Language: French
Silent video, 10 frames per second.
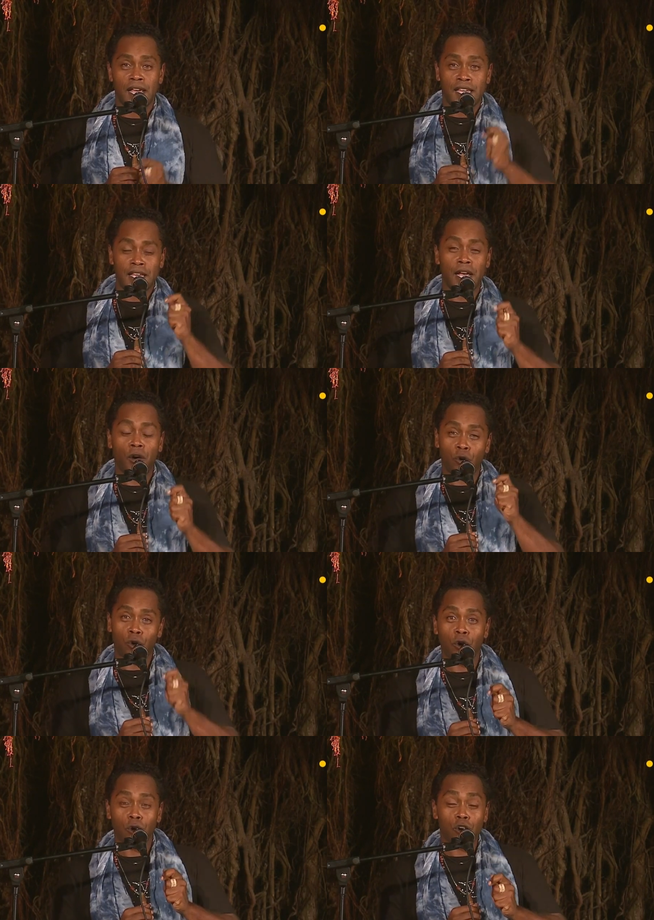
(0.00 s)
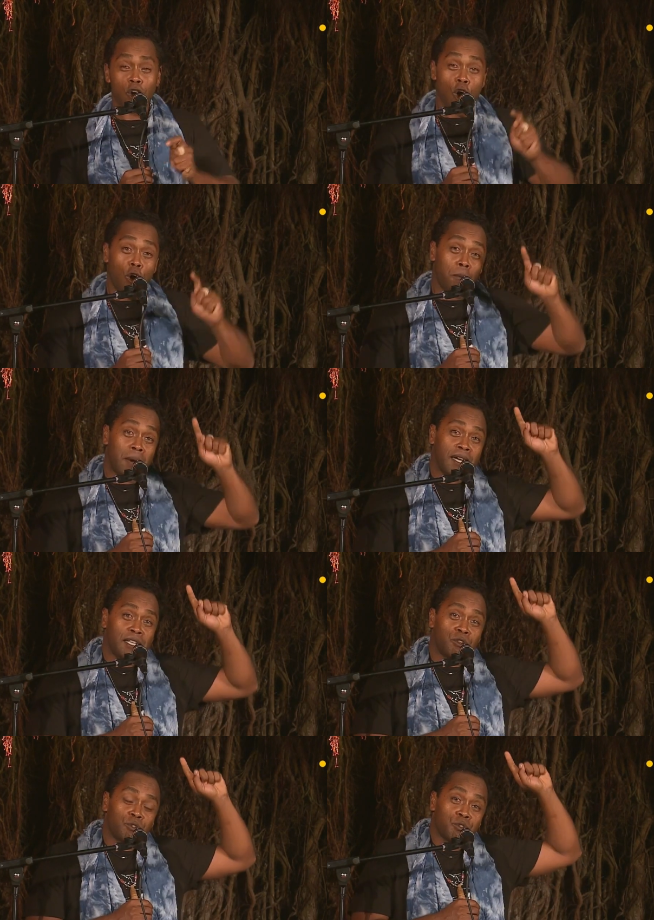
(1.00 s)
Hier encore, en
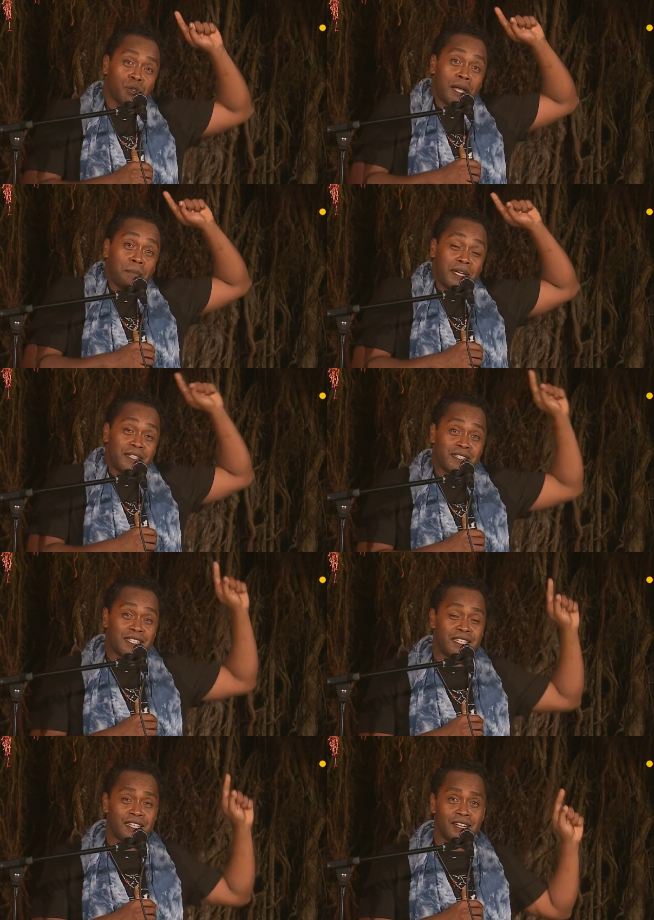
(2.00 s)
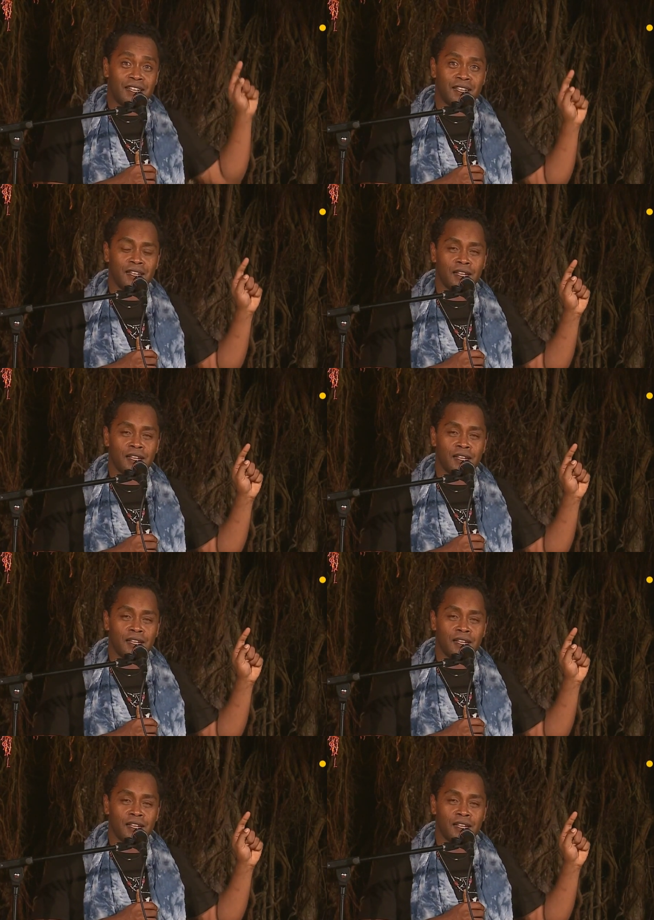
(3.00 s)
m'arrêtant sur la presqu'île,